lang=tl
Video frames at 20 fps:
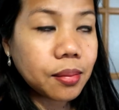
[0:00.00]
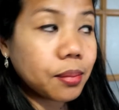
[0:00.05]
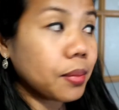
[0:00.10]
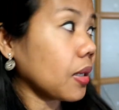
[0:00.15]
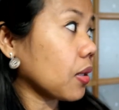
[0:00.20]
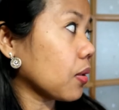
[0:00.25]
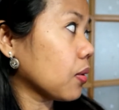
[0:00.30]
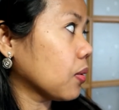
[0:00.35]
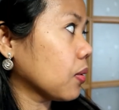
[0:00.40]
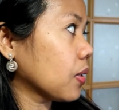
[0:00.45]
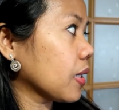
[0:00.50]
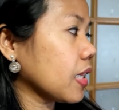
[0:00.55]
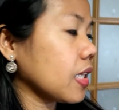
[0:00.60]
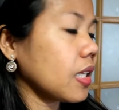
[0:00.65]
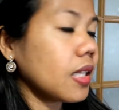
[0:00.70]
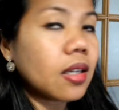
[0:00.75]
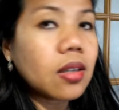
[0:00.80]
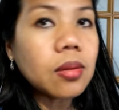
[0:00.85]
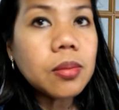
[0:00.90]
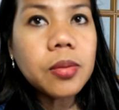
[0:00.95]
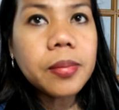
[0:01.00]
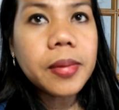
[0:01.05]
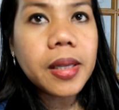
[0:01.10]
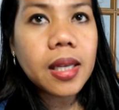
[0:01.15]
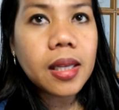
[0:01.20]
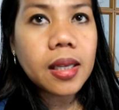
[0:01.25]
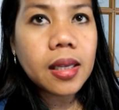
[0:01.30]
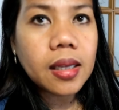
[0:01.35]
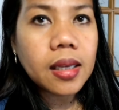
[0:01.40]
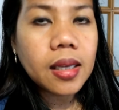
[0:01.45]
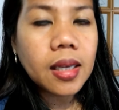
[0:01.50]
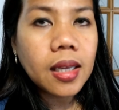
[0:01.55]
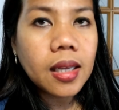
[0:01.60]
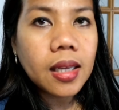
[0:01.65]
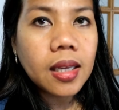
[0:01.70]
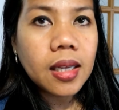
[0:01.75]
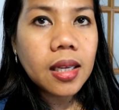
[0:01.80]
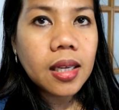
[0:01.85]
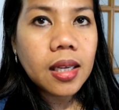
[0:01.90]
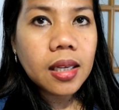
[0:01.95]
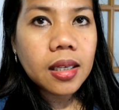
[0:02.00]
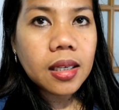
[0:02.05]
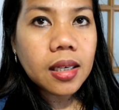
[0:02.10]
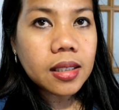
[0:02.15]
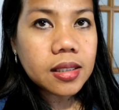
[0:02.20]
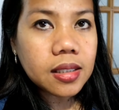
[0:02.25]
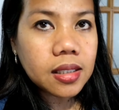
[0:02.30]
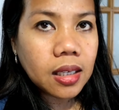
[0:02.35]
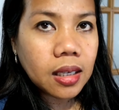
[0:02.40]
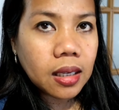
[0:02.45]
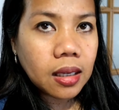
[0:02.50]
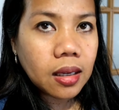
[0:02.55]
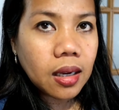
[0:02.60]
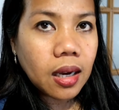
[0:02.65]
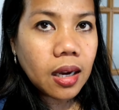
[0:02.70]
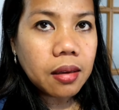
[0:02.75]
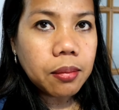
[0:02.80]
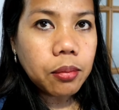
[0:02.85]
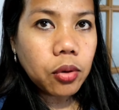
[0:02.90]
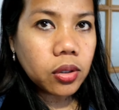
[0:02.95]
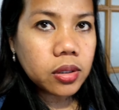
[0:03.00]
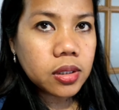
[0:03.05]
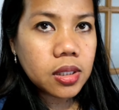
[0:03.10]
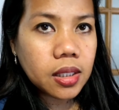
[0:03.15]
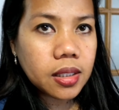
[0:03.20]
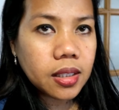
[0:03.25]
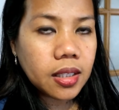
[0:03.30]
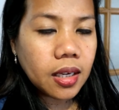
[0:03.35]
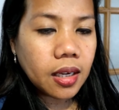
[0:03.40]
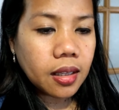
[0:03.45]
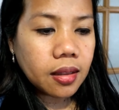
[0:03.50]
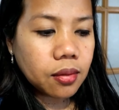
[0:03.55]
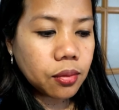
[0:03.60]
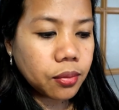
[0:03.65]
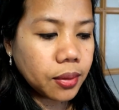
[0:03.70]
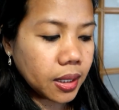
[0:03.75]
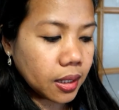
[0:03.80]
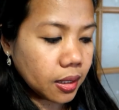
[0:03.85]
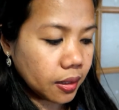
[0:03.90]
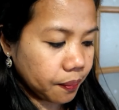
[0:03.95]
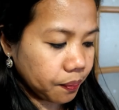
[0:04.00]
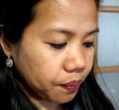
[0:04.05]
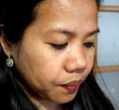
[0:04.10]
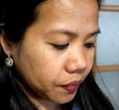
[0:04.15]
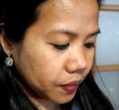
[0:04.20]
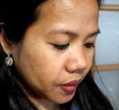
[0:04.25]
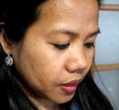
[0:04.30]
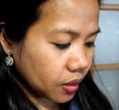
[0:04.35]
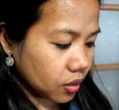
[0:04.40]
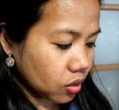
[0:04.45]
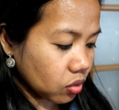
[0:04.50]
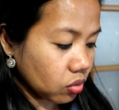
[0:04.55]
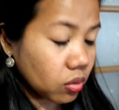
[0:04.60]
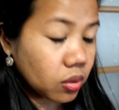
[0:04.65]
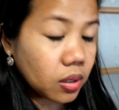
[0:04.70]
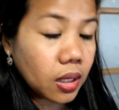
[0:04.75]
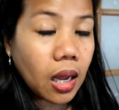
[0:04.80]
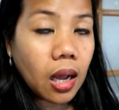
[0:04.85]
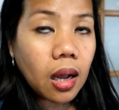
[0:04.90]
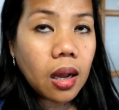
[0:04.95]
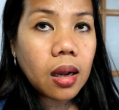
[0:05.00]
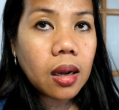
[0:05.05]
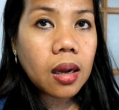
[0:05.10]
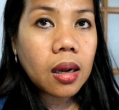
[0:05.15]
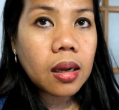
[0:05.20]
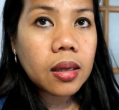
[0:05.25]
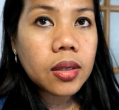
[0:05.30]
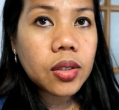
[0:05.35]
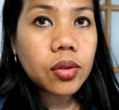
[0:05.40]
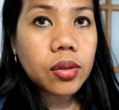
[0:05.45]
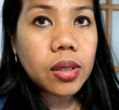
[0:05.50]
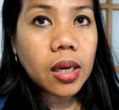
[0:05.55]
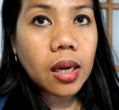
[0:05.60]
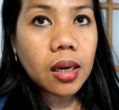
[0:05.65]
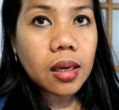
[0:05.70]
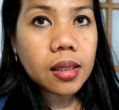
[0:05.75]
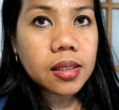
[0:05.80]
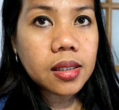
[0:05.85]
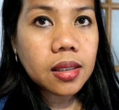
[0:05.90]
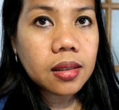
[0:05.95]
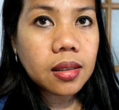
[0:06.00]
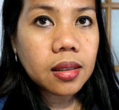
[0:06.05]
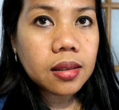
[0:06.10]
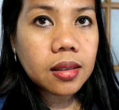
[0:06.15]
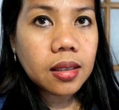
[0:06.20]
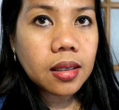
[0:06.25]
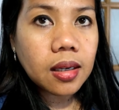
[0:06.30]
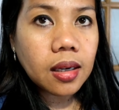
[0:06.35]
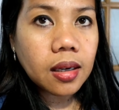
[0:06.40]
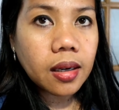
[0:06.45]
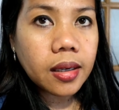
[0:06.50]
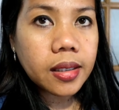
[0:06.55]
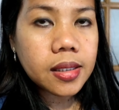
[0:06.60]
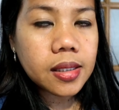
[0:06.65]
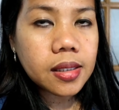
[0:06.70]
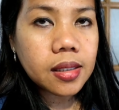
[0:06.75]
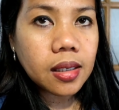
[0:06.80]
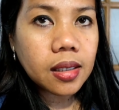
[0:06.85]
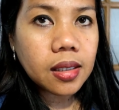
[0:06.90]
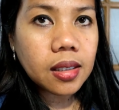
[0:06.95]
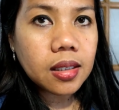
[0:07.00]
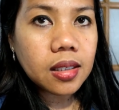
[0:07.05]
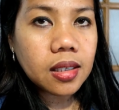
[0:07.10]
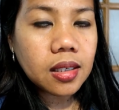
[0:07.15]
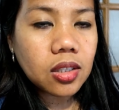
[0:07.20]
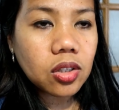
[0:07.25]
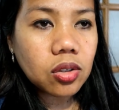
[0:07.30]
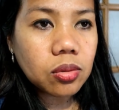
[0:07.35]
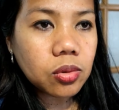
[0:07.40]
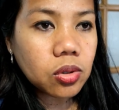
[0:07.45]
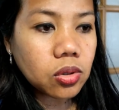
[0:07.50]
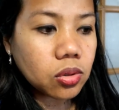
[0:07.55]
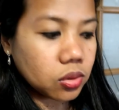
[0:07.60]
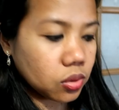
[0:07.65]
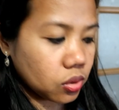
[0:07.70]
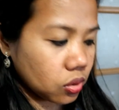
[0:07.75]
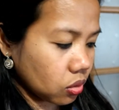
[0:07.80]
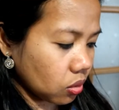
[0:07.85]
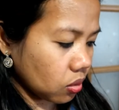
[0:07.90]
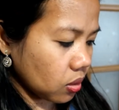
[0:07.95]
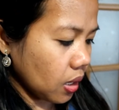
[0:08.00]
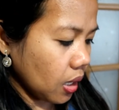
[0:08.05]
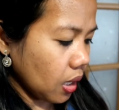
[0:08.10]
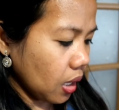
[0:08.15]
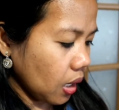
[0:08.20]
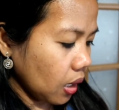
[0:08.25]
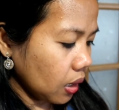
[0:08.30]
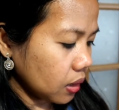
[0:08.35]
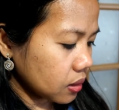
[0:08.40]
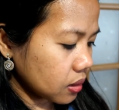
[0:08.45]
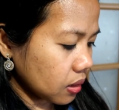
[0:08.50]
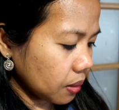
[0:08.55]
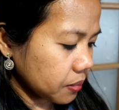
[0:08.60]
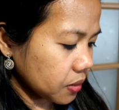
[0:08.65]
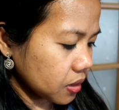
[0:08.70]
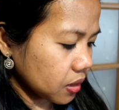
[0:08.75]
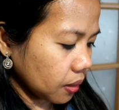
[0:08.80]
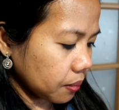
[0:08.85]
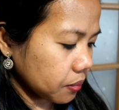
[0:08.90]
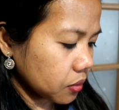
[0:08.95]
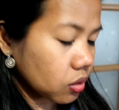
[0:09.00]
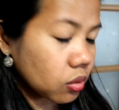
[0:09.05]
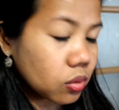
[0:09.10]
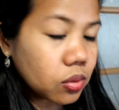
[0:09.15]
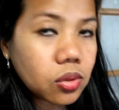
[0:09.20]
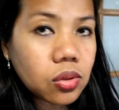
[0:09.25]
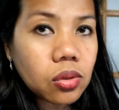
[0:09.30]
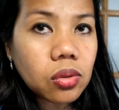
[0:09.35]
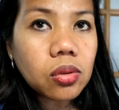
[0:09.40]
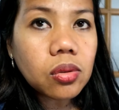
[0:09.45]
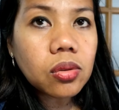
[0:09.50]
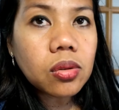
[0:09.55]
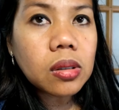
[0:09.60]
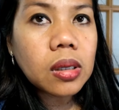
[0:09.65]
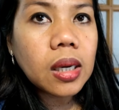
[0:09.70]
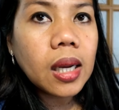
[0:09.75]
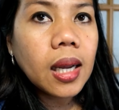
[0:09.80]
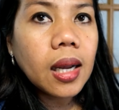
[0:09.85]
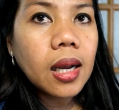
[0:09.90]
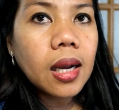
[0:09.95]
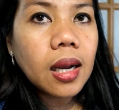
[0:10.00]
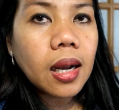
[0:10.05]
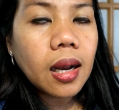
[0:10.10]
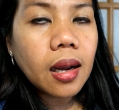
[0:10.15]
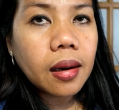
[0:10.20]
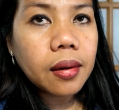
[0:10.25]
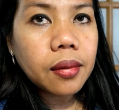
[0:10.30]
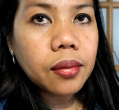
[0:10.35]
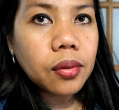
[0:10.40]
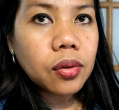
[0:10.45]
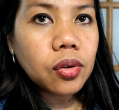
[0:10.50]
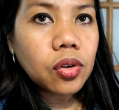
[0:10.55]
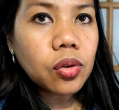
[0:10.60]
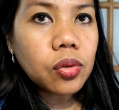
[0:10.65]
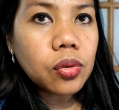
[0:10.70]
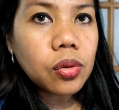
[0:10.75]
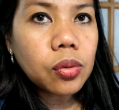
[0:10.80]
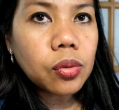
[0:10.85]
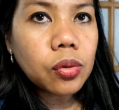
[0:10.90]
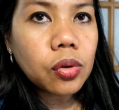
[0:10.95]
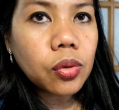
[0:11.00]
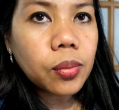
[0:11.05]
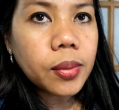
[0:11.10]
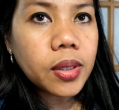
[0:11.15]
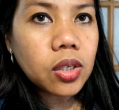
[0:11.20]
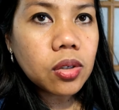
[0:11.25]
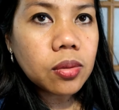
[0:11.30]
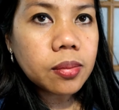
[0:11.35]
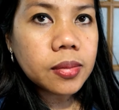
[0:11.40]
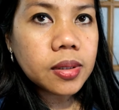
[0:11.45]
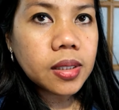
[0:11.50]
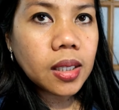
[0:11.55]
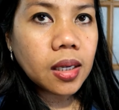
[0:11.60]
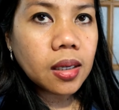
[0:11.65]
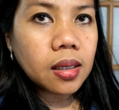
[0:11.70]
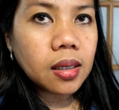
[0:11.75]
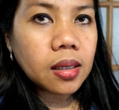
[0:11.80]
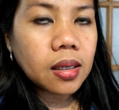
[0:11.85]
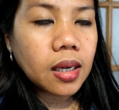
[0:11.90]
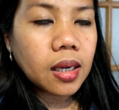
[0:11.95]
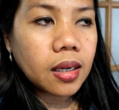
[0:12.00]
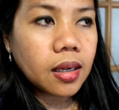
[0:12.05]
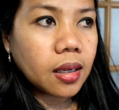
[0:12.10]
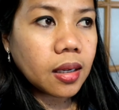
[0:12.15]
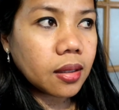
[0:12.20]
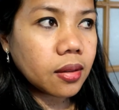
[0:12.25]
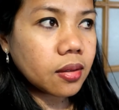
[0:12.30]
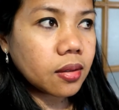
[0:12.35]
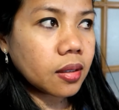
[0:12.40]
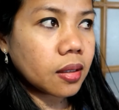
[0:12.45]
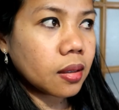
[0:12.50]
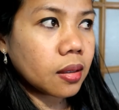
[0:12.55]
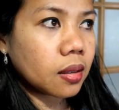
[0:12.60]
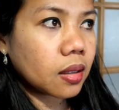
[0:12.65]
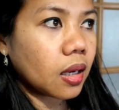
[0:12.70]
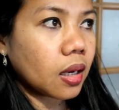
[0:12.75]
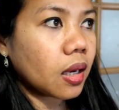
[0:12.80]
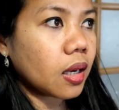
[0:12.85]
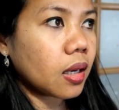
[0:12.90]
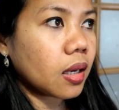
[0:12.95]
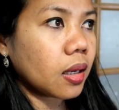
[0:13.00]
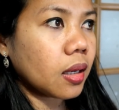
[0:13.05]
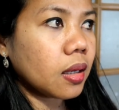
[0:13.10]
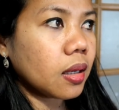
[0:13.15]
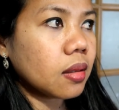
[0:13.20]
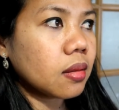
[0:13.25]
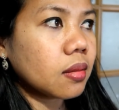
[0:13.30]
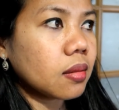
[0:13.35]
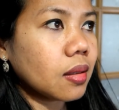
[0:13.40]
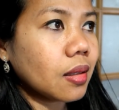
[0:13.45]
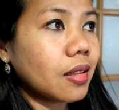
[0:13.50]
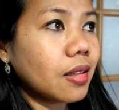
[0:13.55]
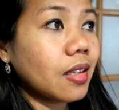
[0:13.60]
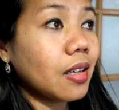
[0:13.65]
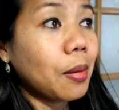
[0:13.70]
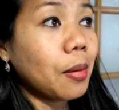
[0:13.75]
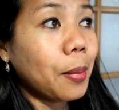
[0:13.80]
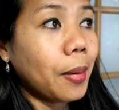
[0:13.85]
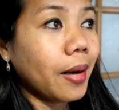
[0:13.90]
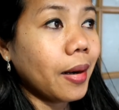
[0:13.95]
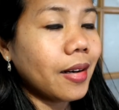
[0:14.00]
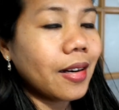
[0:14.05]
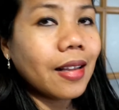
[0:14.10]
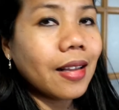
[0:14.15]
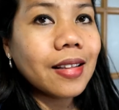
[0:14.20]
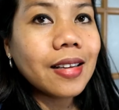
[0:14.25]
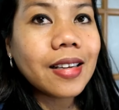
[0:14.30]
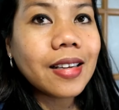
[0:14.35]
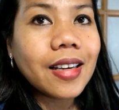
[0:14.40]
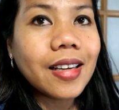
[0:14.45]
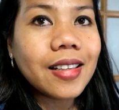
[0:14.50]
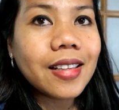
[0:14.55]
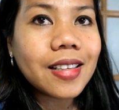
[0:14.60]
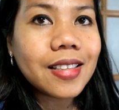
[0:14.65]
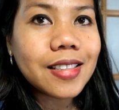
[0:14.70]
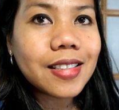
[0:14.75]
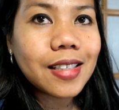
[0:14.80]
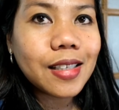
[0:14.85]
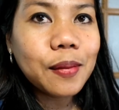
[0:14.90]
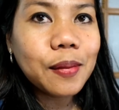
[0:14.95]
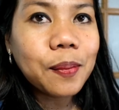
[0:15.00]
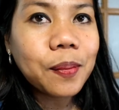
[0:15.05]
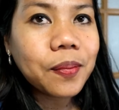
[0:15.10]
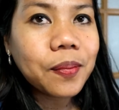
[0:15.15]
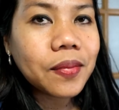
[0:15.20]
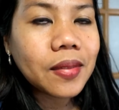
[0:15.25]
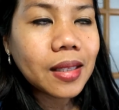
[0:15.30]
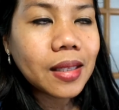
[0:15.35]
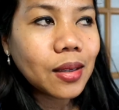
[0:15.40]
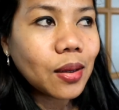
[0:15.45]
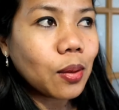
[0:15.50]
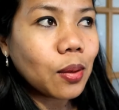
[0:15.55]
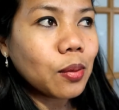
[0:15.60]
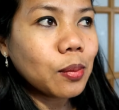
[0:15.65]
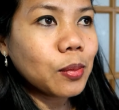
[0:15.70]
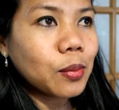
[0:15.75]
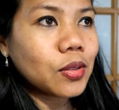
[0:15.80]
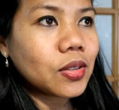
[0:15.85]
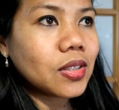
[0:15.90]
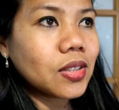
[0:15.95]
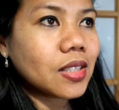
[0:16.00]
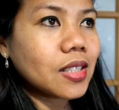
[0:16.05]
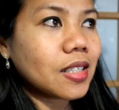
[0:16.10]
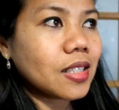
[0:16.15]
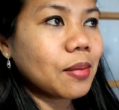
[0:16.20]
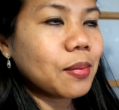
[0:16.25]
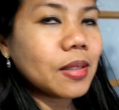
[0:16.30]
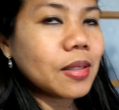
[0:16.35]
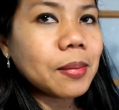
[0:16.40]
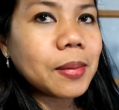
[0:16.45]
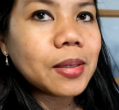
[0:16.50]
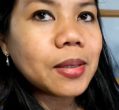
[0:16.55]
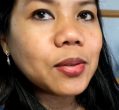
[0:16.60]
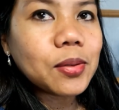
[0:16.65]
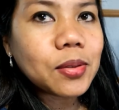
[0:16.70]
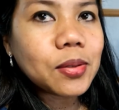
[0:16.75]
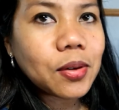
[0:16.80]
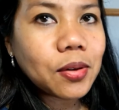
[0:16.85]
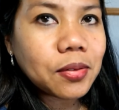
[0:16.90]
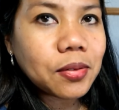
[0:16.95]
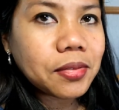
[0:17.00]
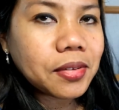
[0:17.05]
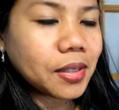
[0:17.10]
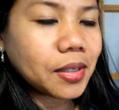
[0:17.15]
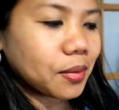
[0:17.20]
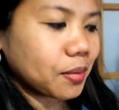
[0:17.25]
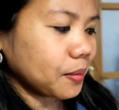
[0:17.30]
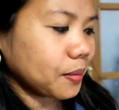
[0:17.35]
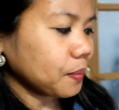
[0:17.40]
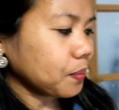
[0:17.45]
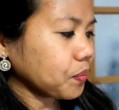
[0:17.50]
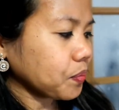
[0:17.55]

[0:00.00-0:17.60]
Pero hindi na ako bumili kasi I bought the other week yun ang yun lang kasi ang natira guys na iniinom ko. So sometimes gusto kong ano um, uminom ng another kind, hindi naman another kind kasi almost the same naman yung coffee, no.